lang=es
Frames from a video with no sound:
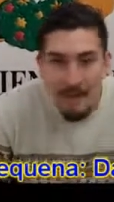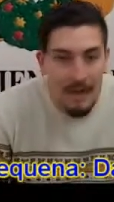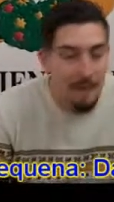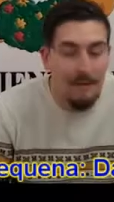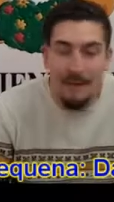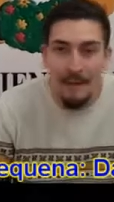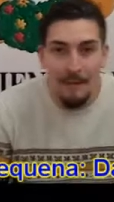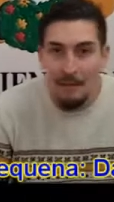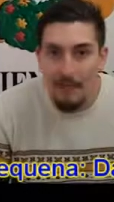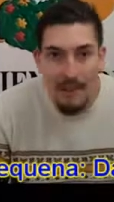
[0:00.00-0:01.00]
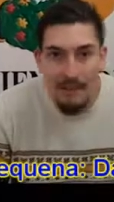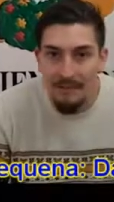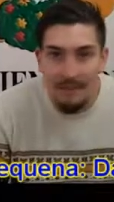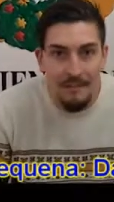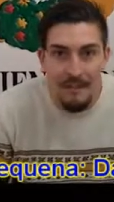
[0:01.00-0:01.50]
a pelearme con la
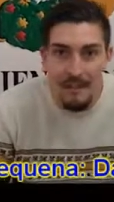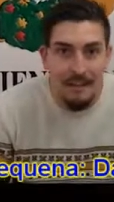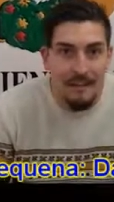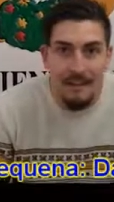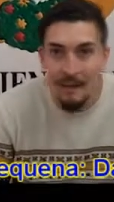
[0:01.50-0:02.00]
defensa y